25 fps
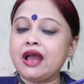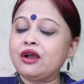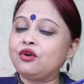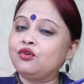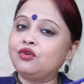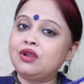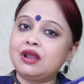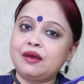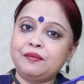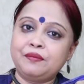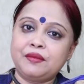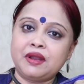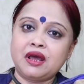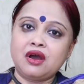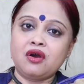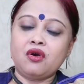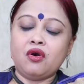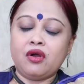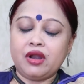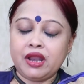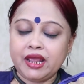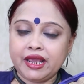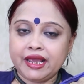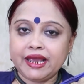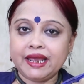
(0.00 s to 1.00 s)
এখন আমরা
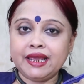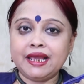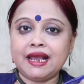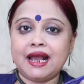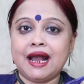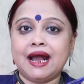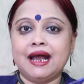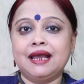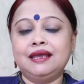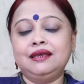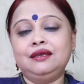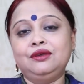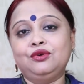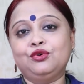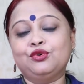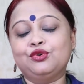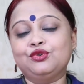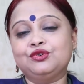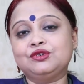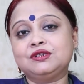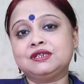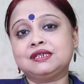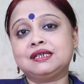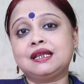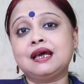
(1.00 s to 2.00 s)
অনেকেই খাই
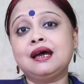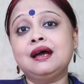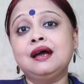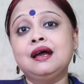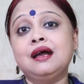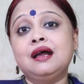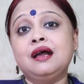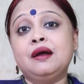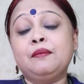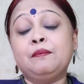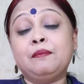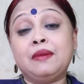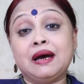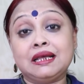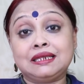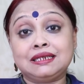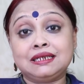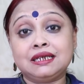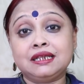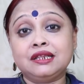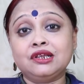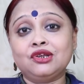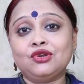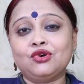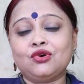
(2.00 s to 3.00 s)
ওটসটা
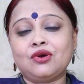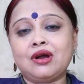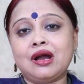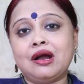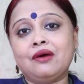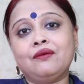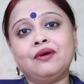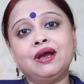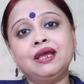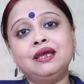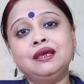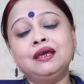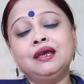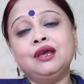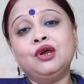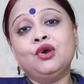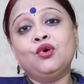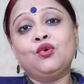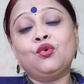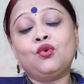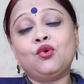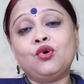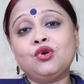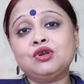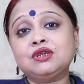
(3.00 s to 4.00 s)
বাচ্চাদেরও খাওয়াই
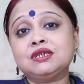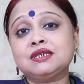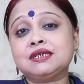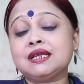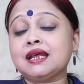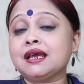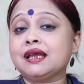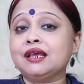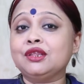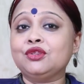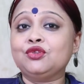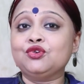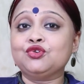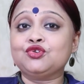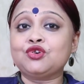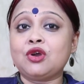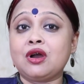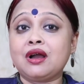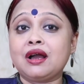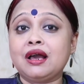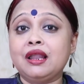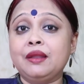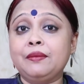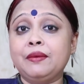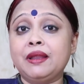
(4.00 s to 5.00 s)
ওটসটা কিন্তু
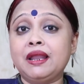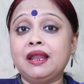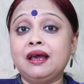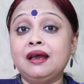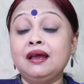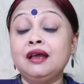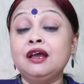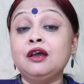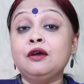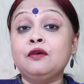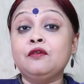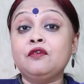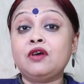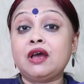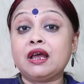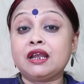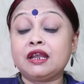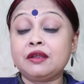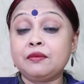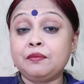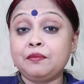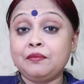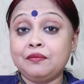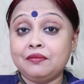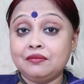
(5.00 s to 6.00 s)
সকালবেলা
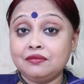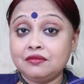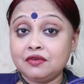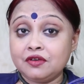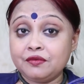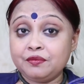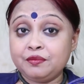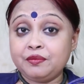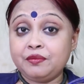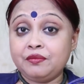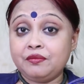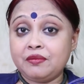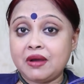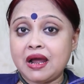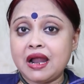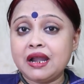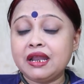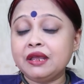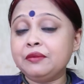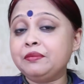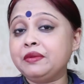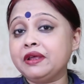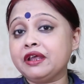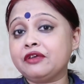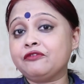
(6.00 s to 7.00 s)
একটা
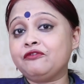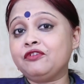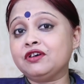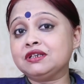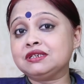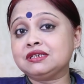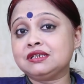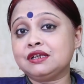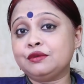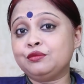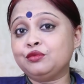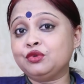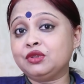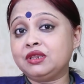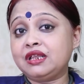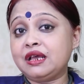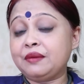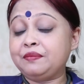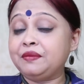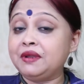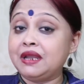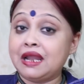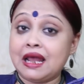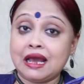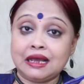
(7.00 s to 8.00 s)
ভারী ব্রেকফাস্টের মধ্যে
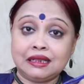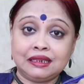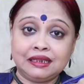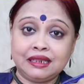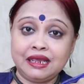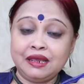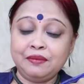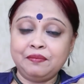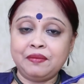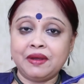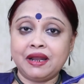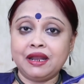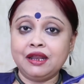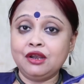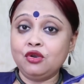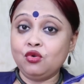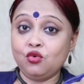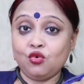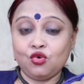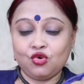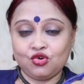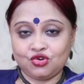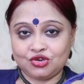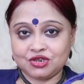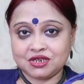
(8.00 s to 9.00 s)
আপনি রাখতেই পারেন
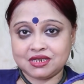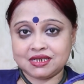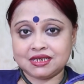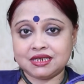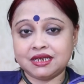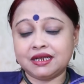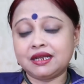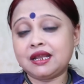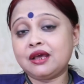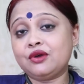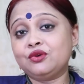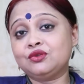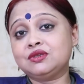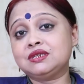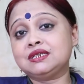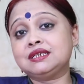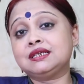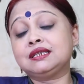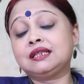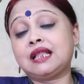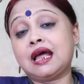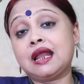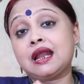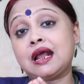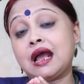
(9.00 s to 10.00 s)
ওটস সেটা হচ্ছে
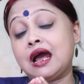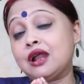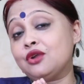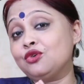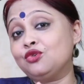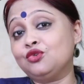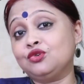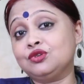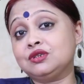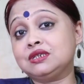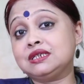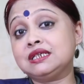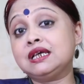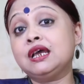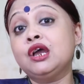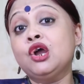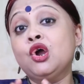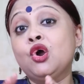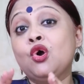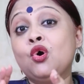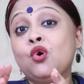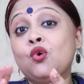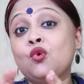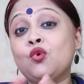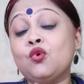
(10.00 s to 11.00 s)
তার কারণ হচ্ছে
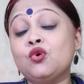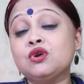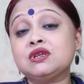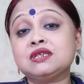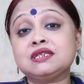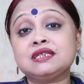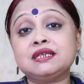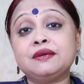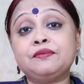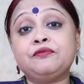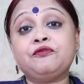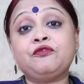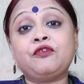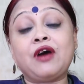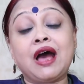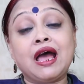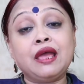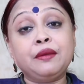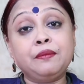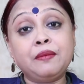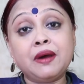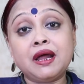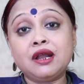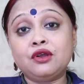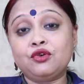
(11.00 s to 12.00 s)
ওটসের
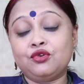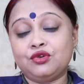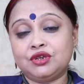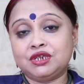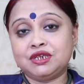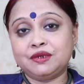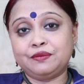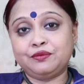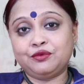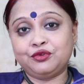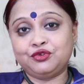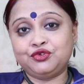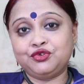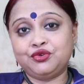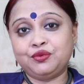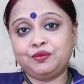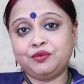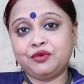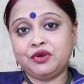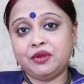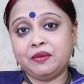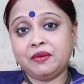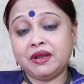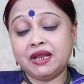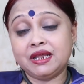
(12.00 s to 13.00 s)
ফাইবার রয়েছে প্রচুর
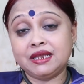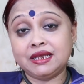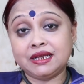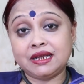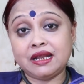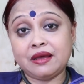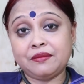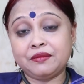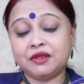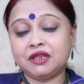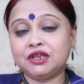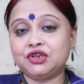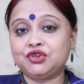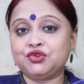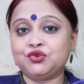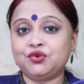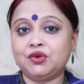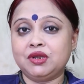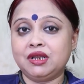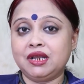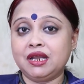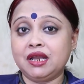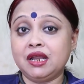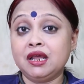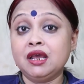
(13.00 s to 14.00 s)
পরিমাণে যেটা আমাদের
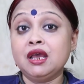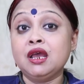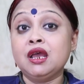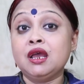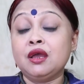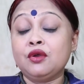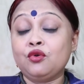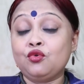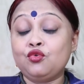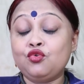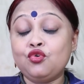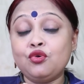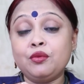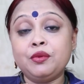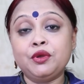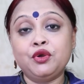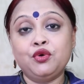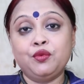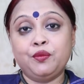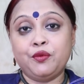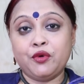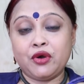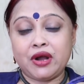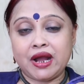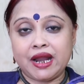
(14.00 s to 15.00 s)
শরীরে খুবই
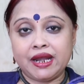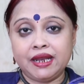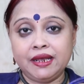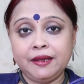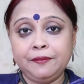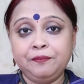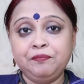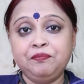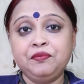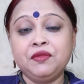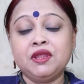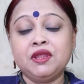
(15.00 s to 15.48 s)
উপকারী